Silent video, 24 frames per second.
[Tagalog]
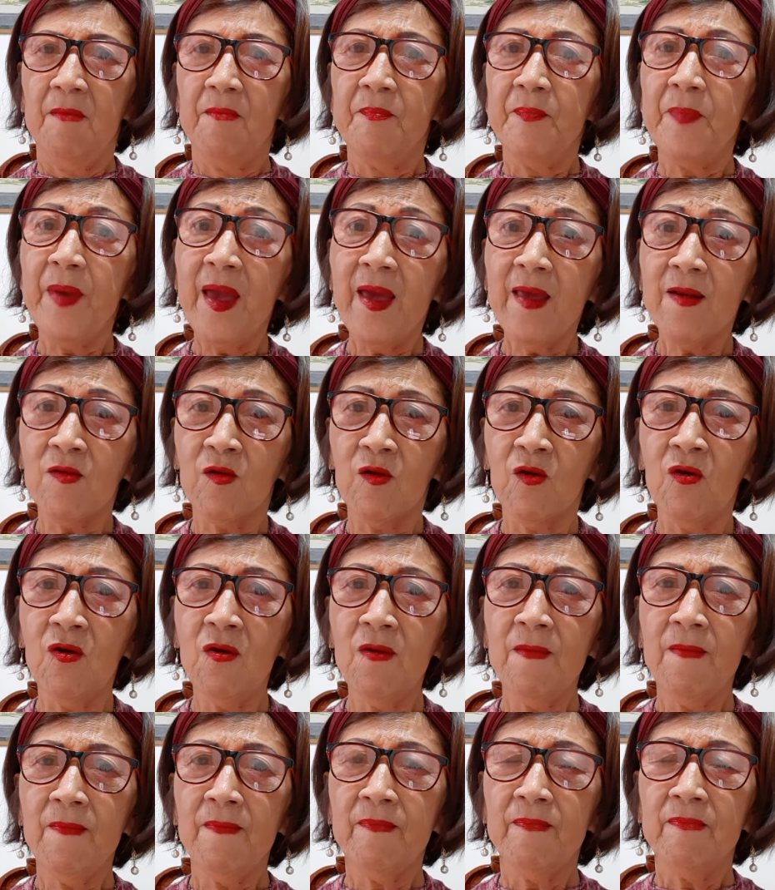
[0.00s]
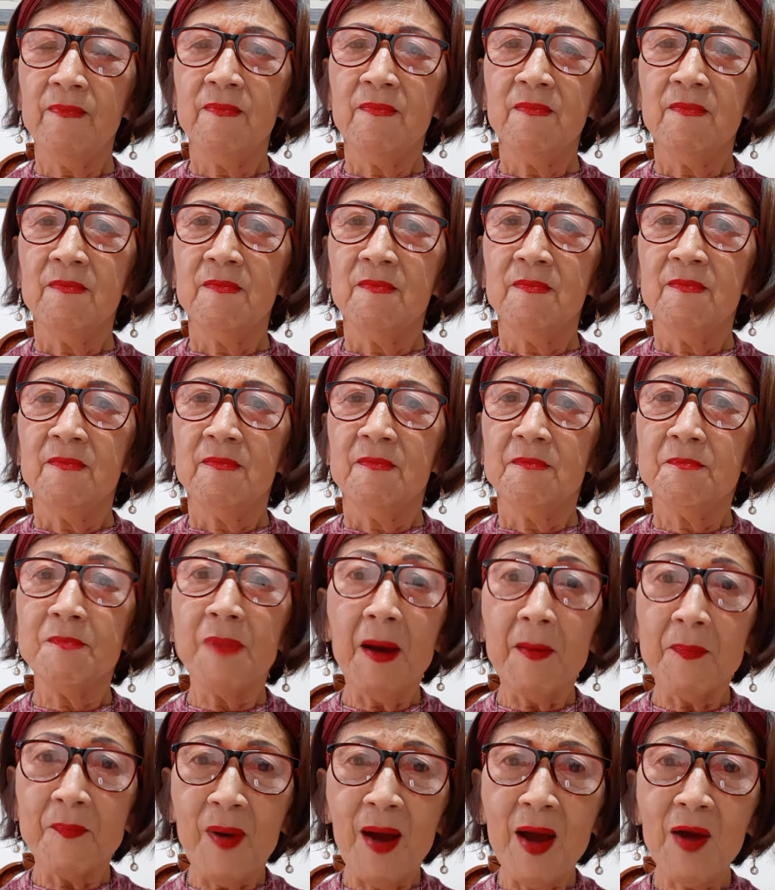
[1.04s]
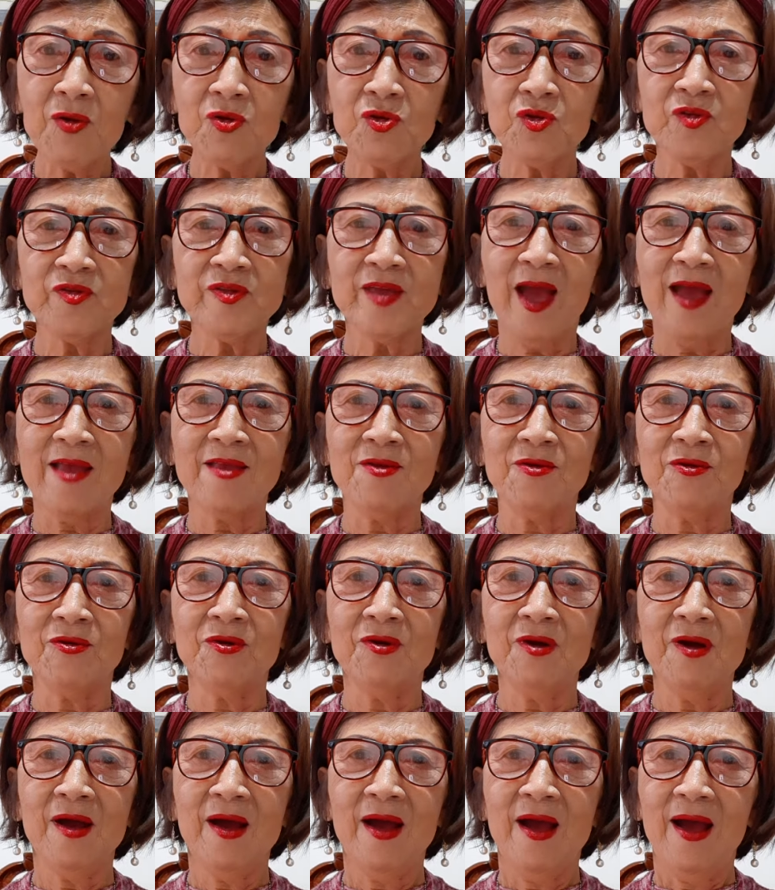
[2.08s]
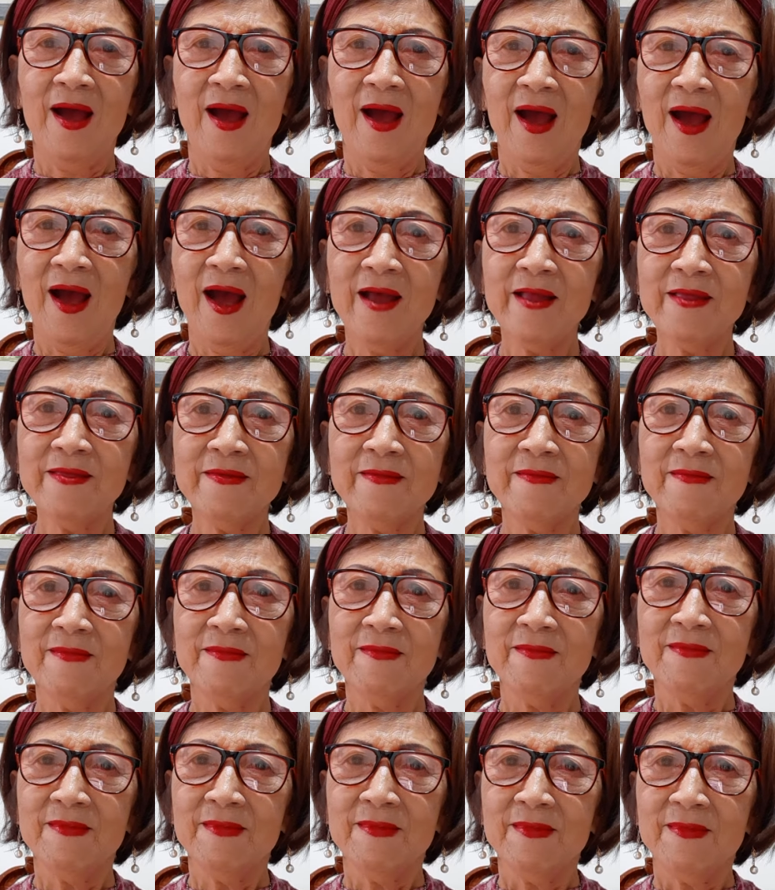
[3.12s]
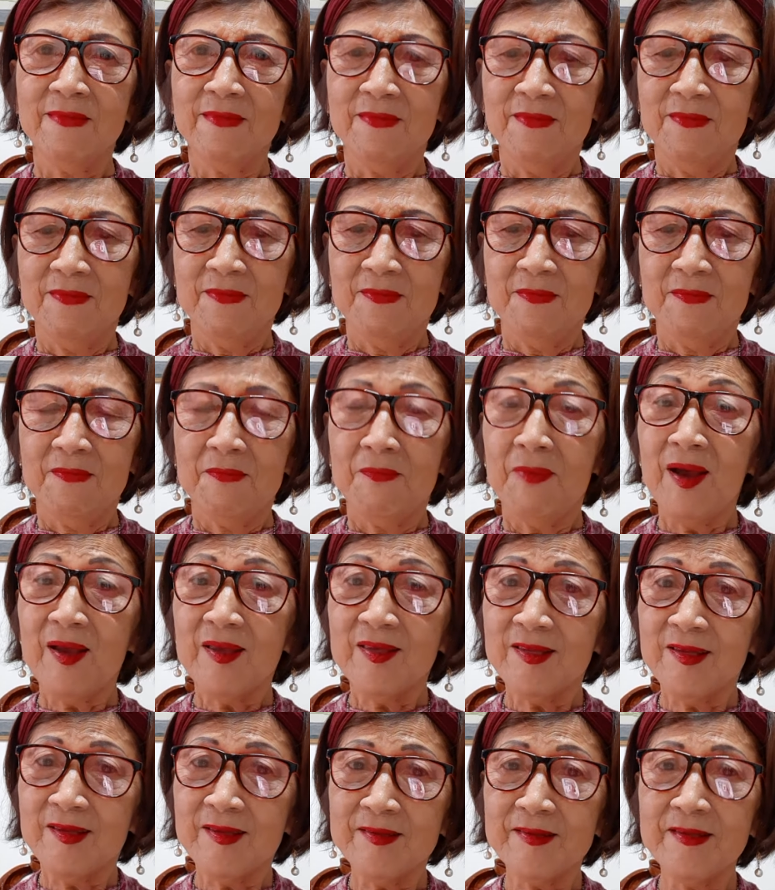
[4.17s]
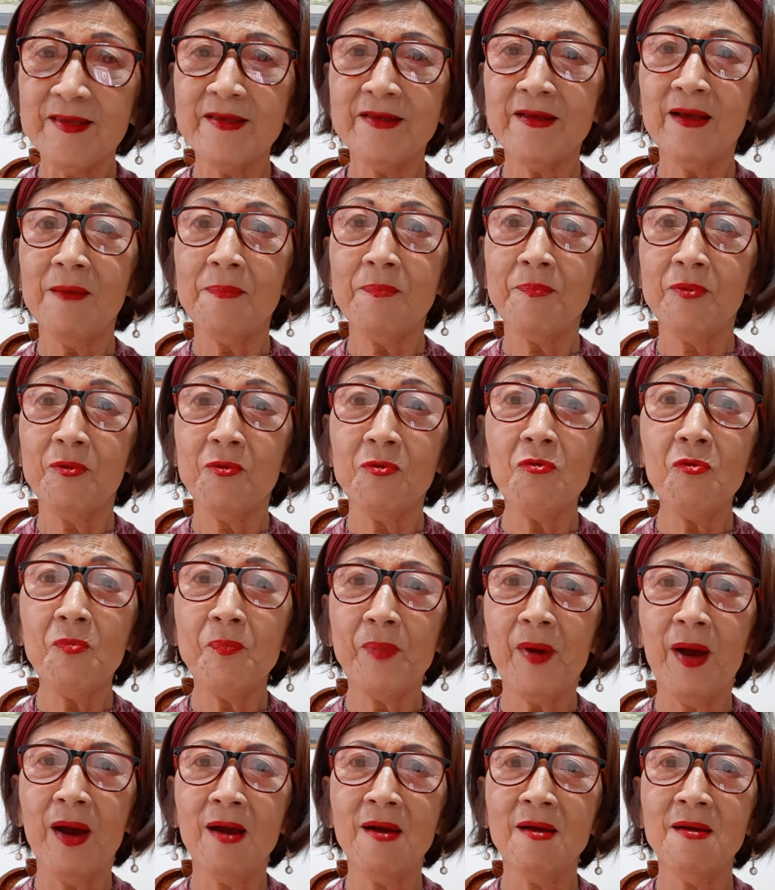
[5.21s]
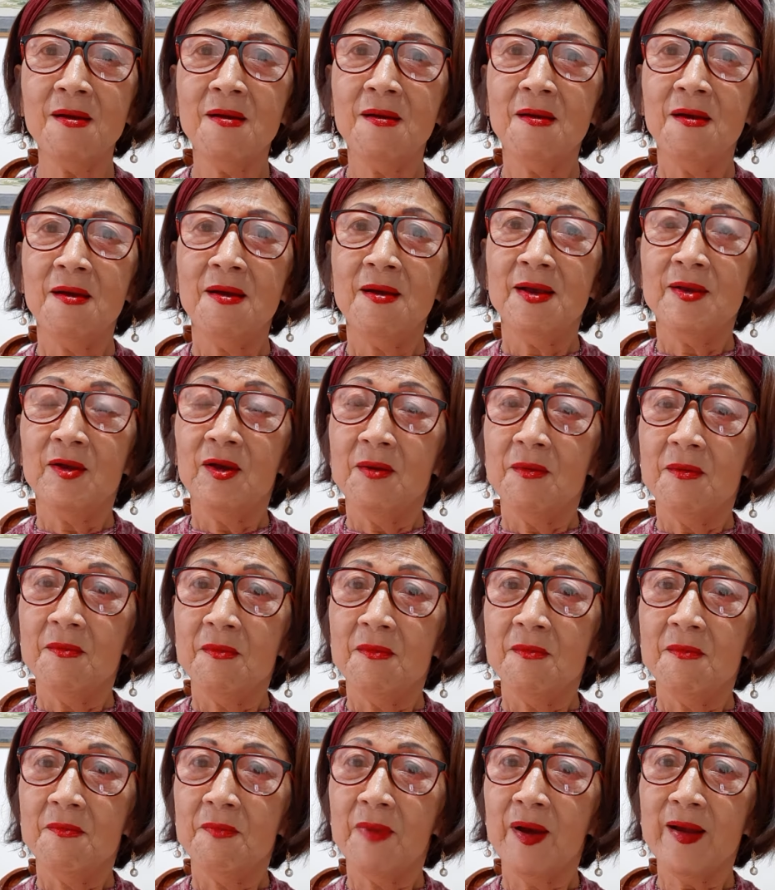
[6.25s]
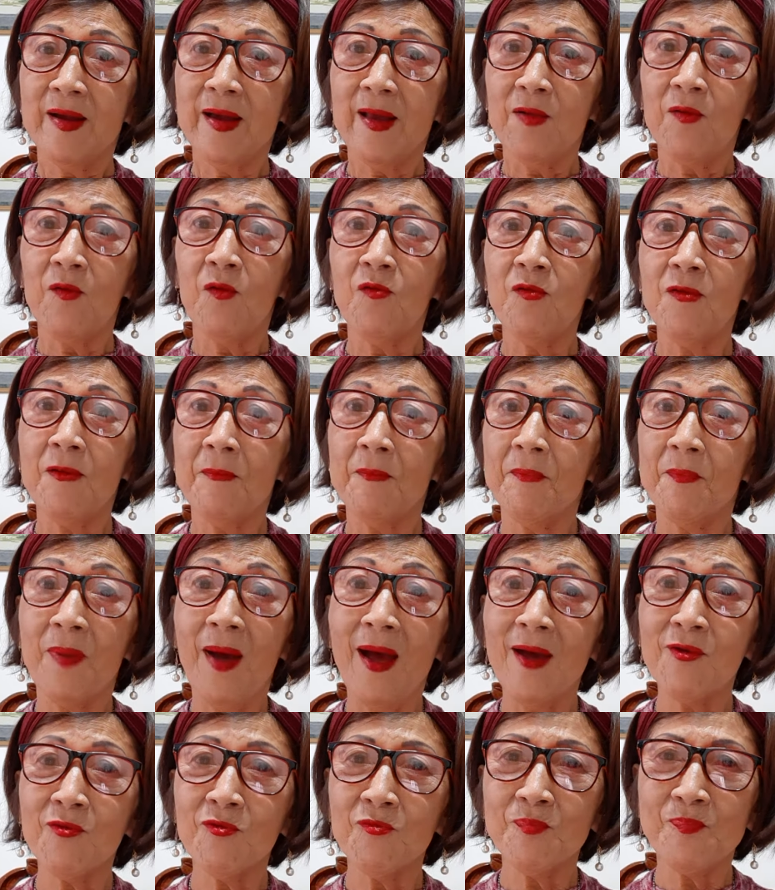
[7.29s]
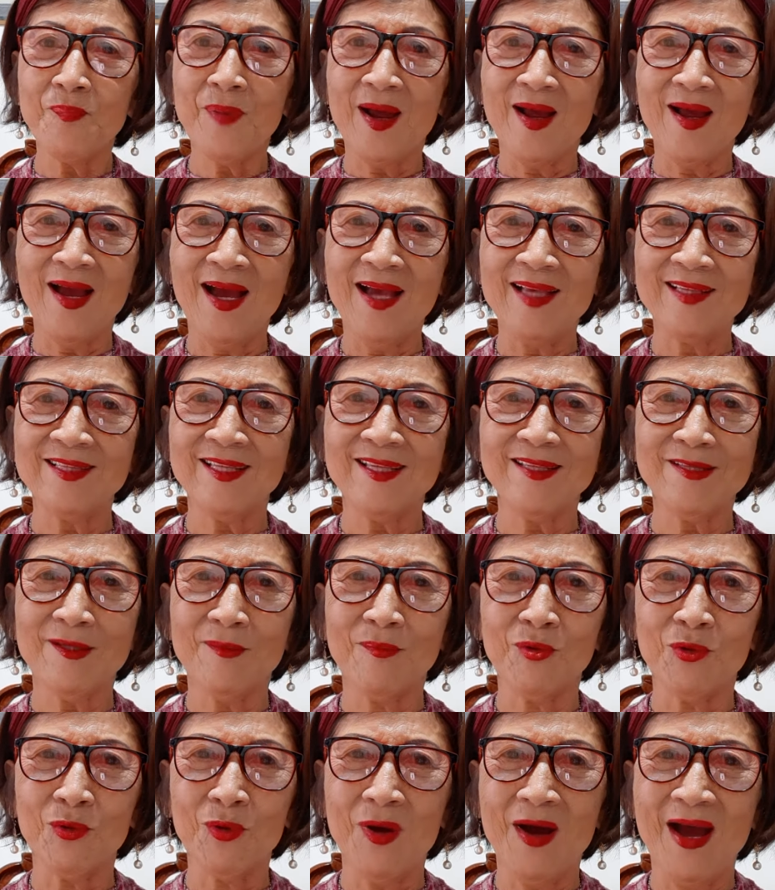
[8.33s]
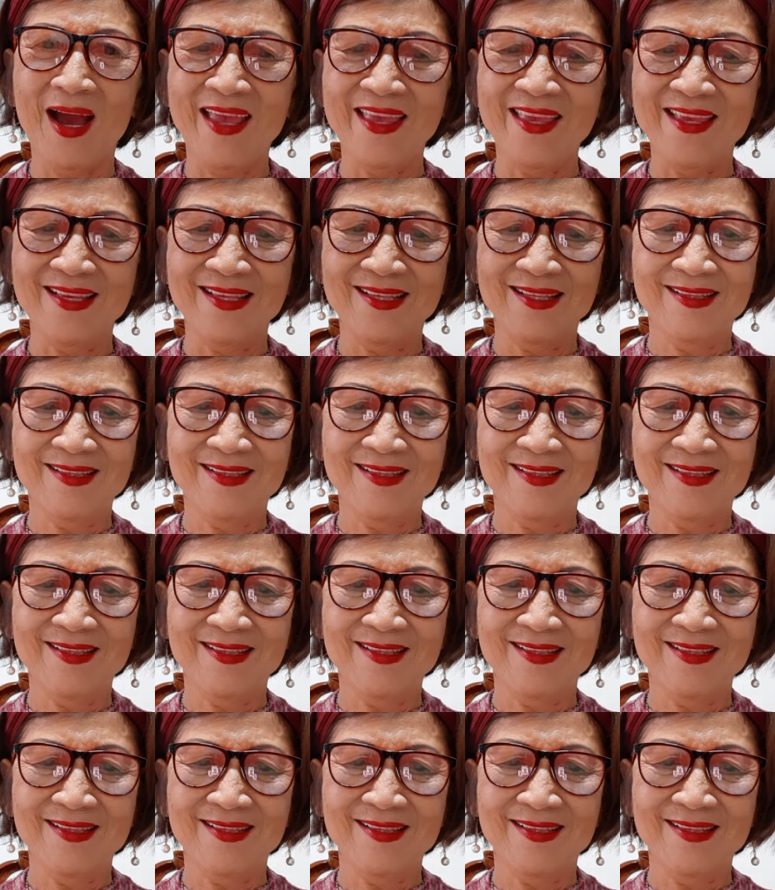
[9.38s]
Pero, babangon tayo at magsisikap upang magkaroon ng bagong pag-asa sa buhay.